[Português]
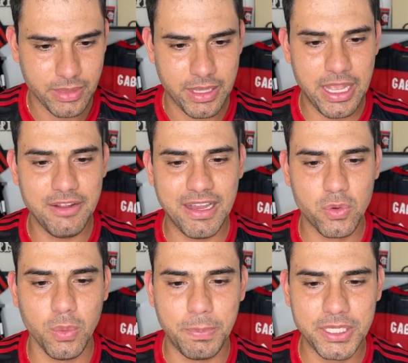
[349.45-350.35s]
Ele vai
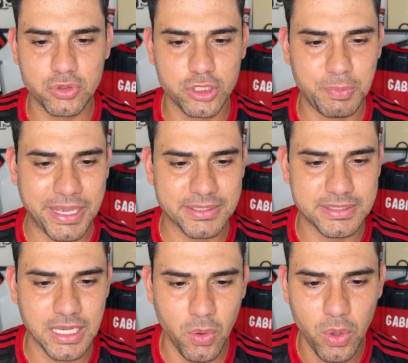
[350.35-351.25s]
cumprir
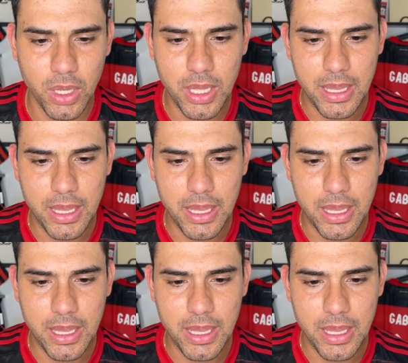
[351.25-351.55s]
suspensão